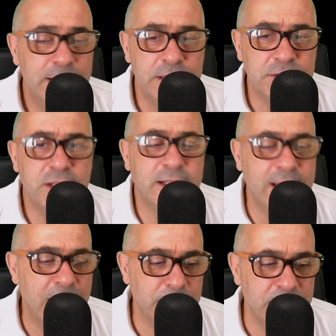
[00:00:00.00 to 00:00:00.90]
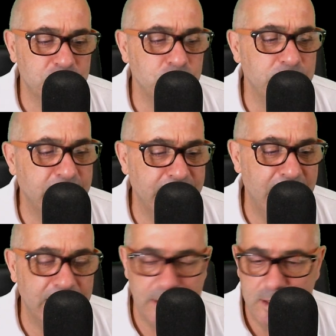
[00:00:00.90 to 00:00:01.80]
eh, cercarmi sui
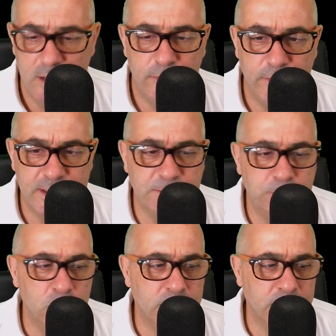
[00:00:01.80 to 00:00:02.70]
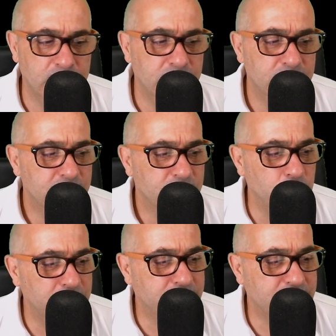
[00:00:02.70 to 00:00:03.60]
canali Facebook,
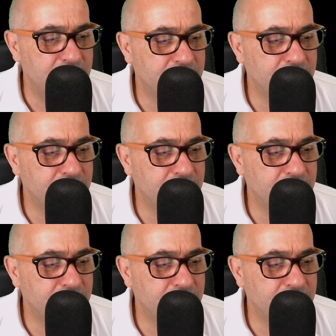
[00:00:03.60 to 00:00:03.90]
Twitter,